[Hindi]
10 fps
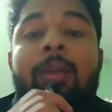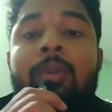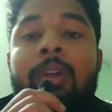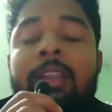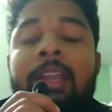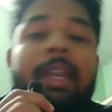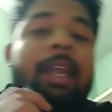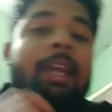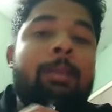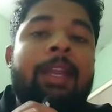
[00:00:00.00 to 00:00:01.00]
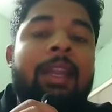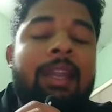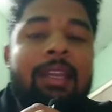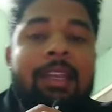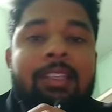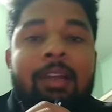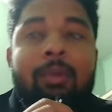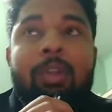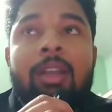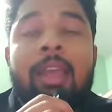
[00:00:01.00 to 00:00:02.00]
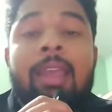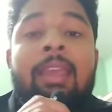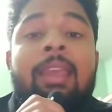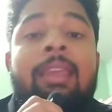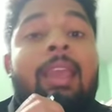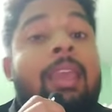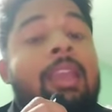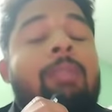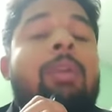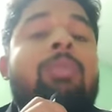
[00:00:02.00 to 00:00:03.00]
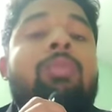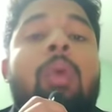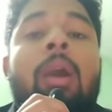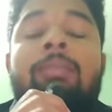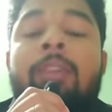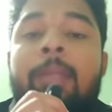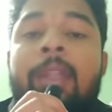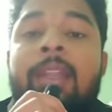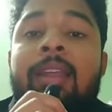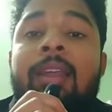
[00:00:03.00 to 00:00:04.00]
काउंट करते हैं ट्रेंगल में ट्रेंगल कैसे काउंट करना है या एक बार उसको अल्फ़ाबेट